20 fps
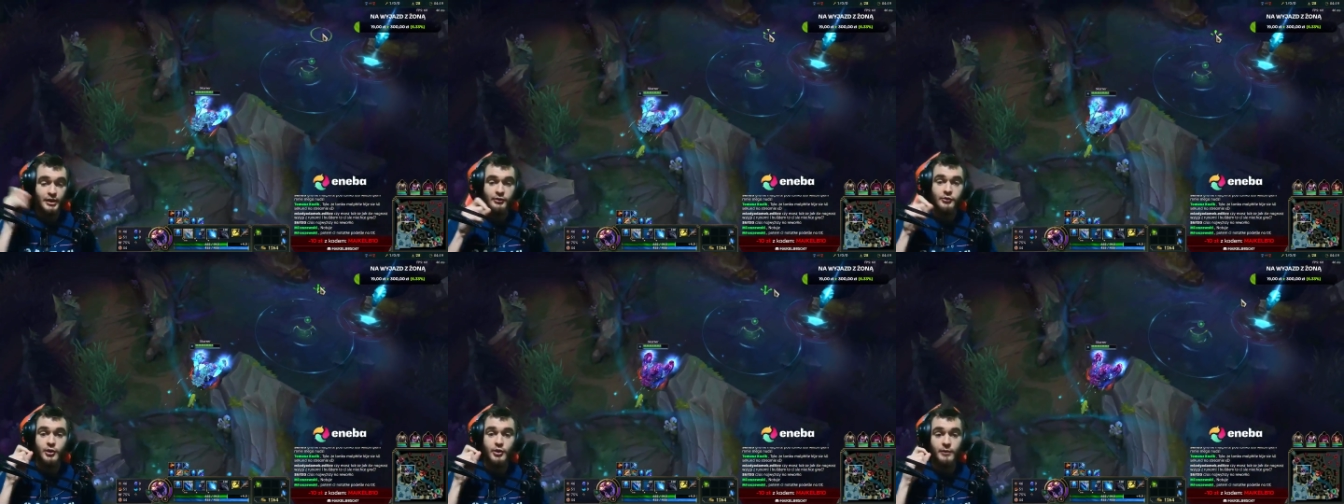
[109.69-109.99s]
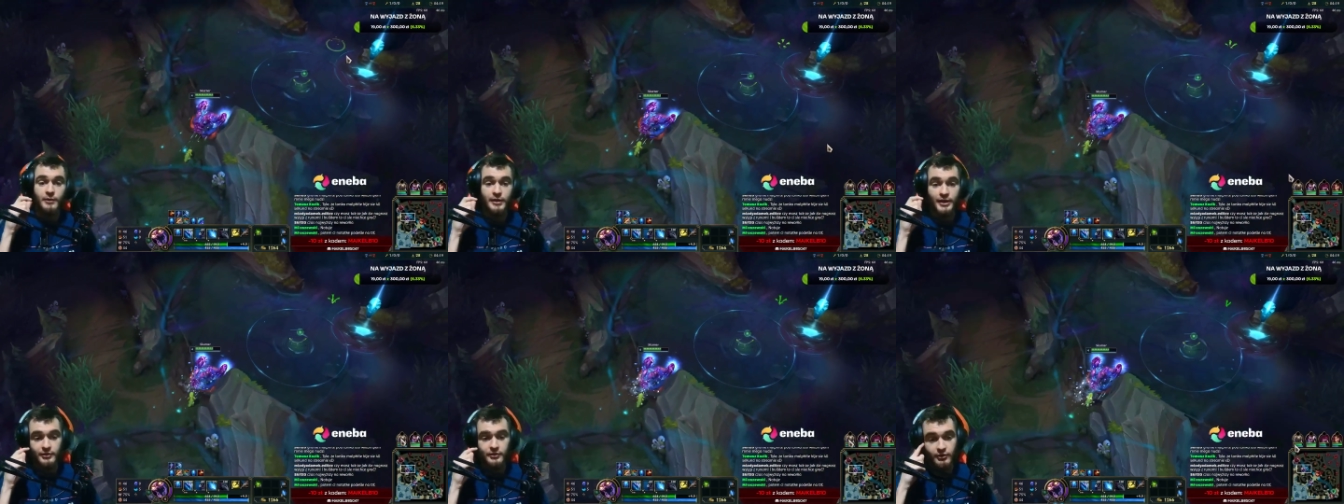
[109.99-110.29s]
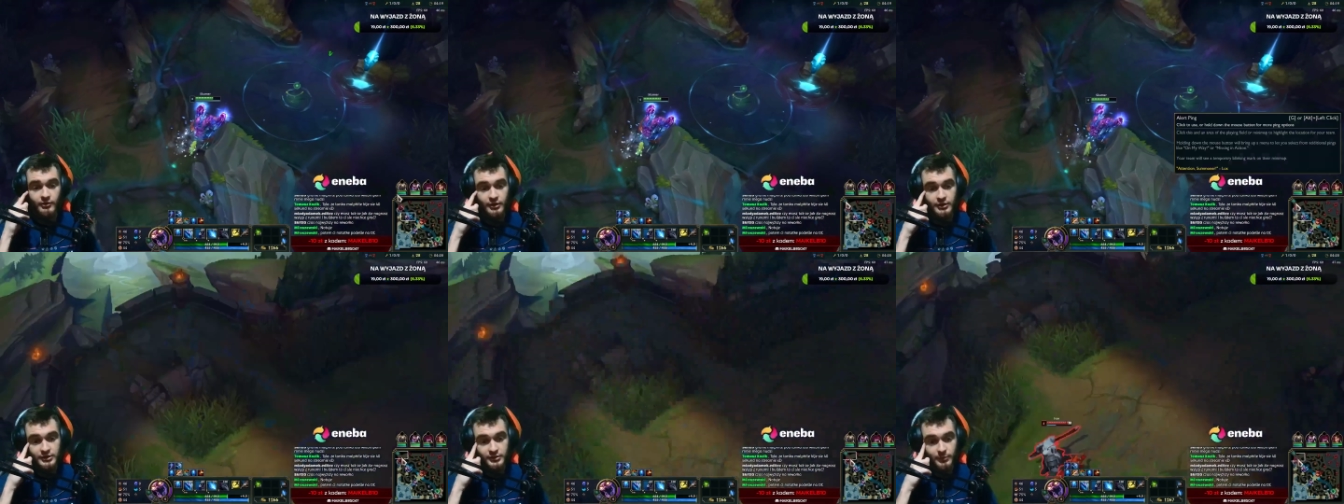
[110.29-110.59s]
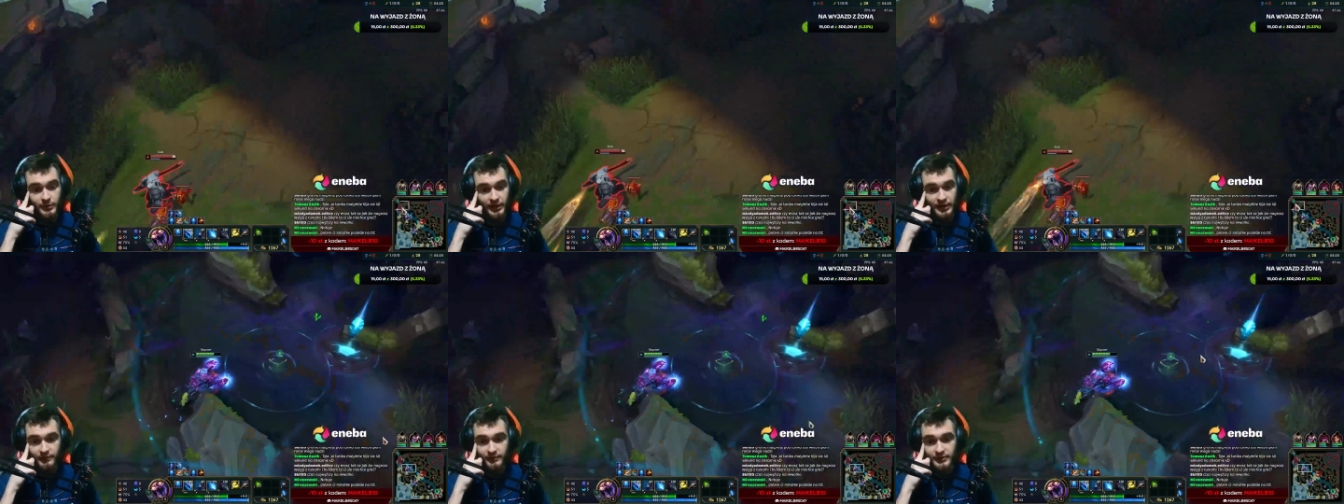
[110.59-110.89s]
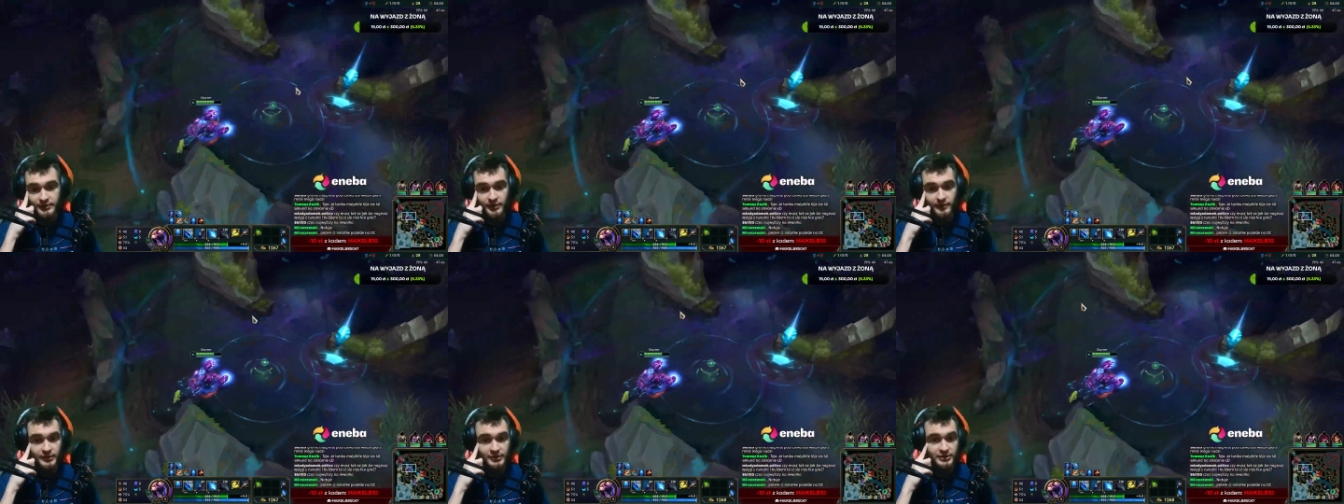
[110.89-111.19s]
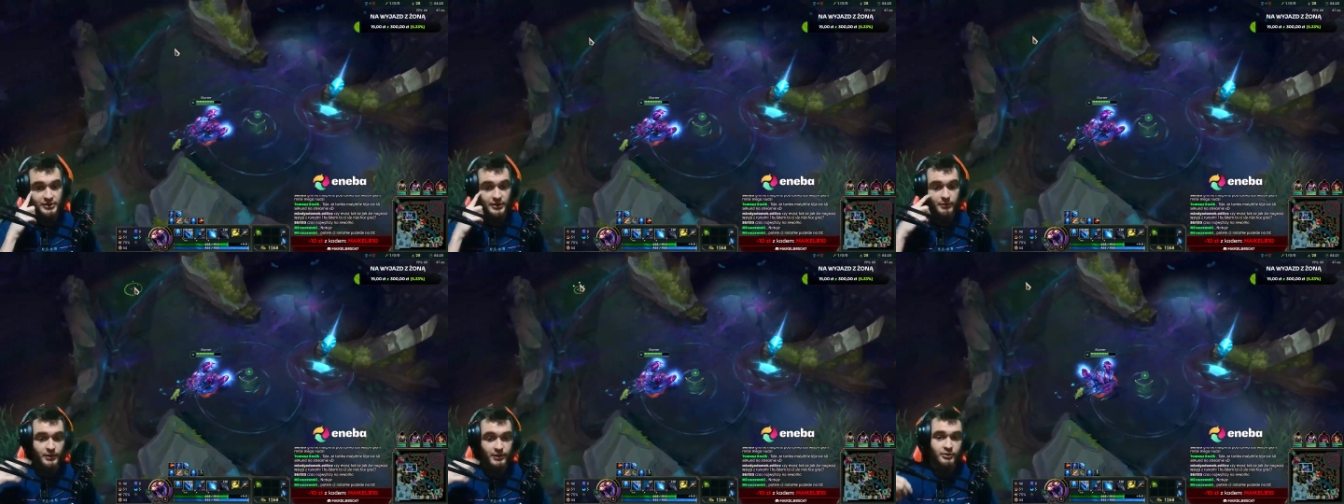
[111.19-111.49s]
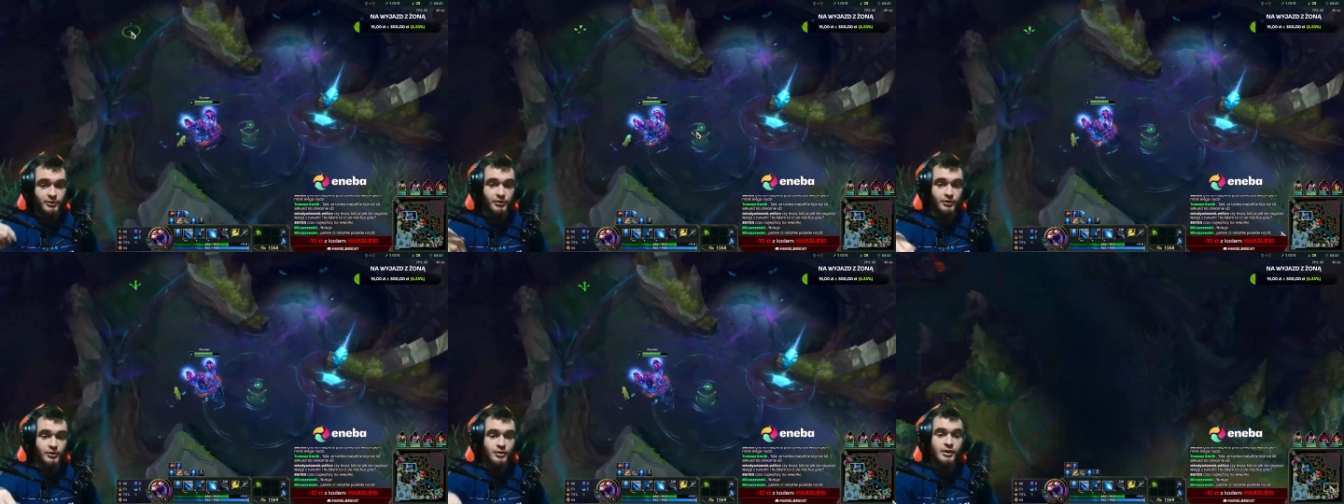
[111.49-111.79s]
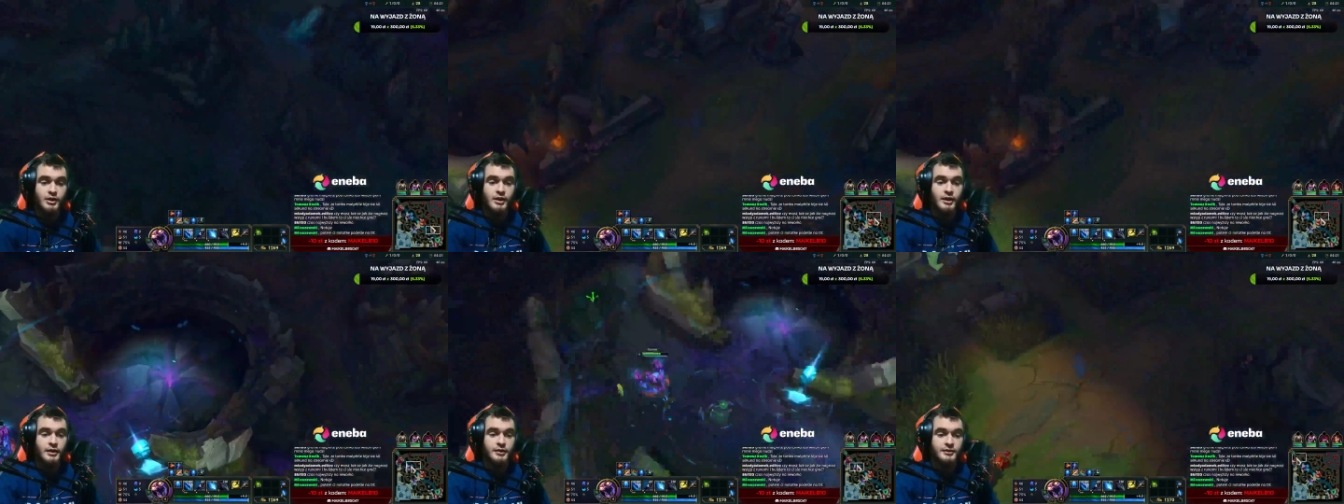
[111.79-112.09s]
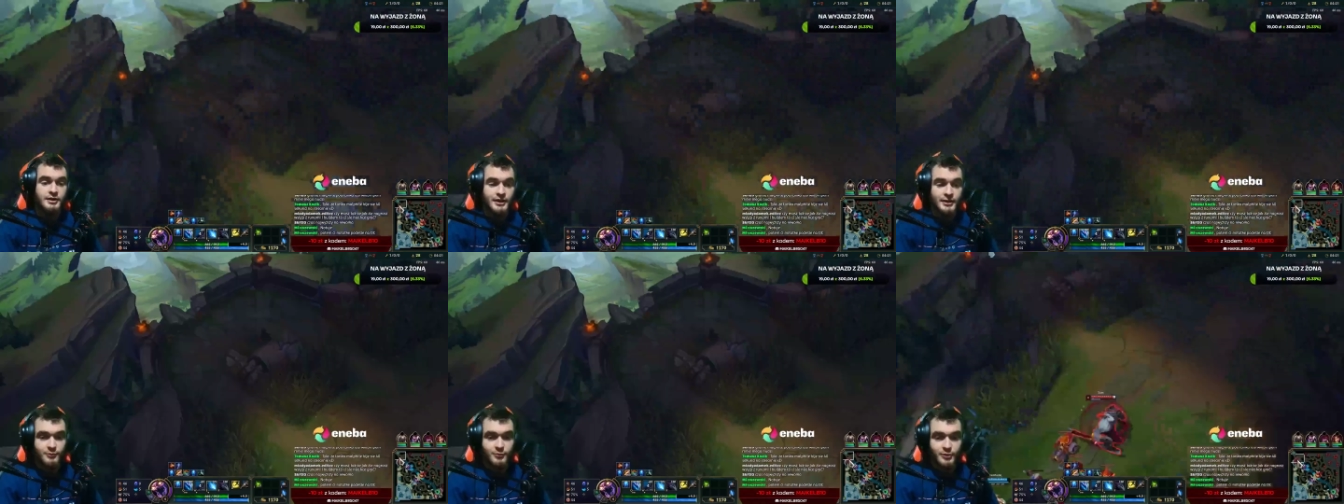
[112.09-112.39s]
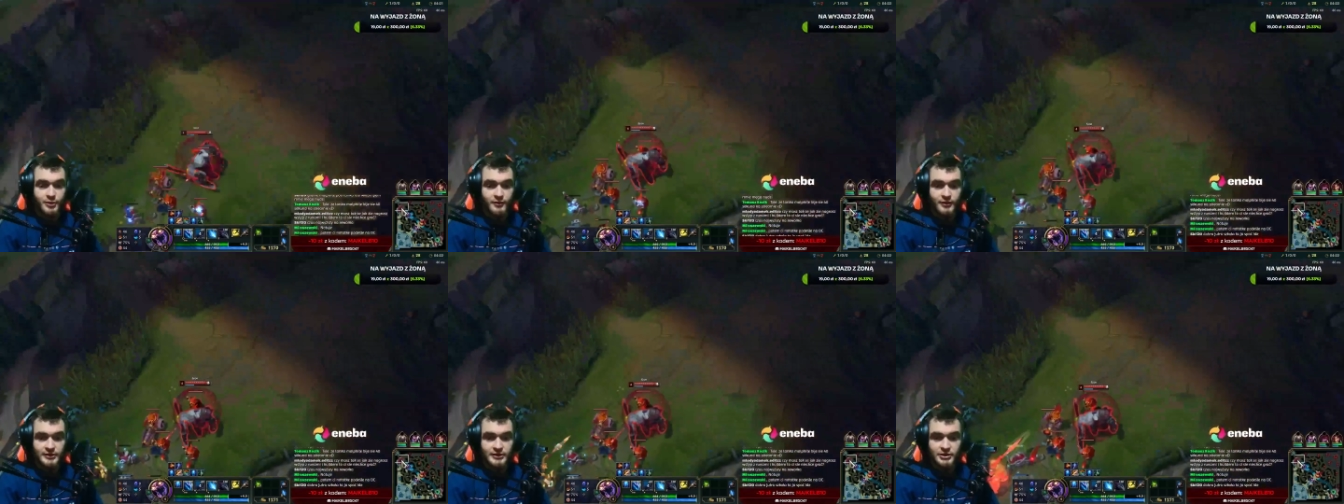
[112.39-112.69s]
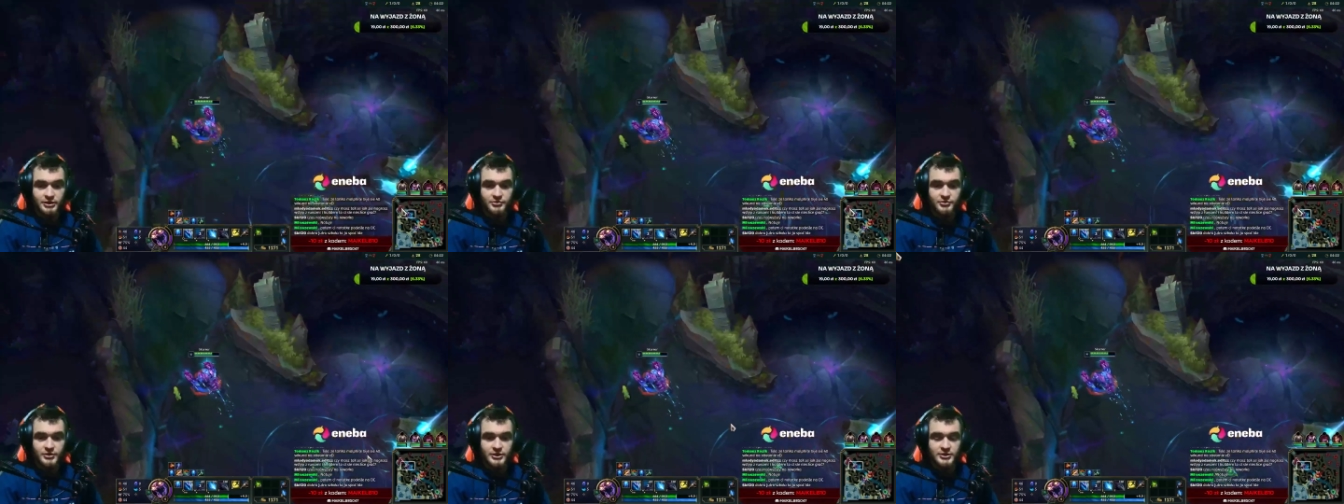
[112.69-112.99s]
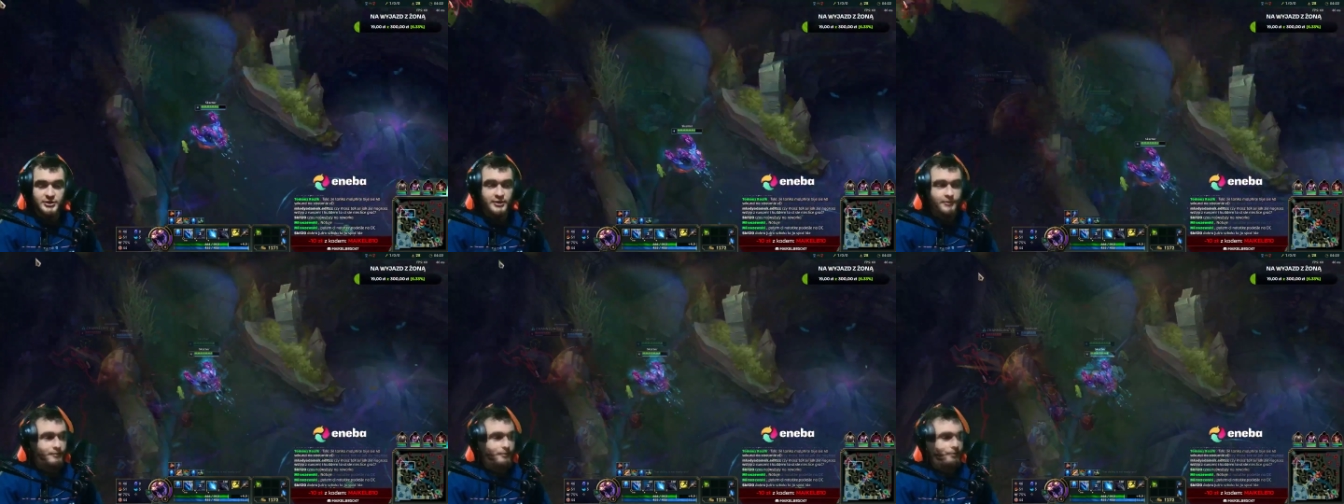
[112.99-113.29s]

Dobra, to jest plan widzowie, trzeba to teraz wprowadzić w życie.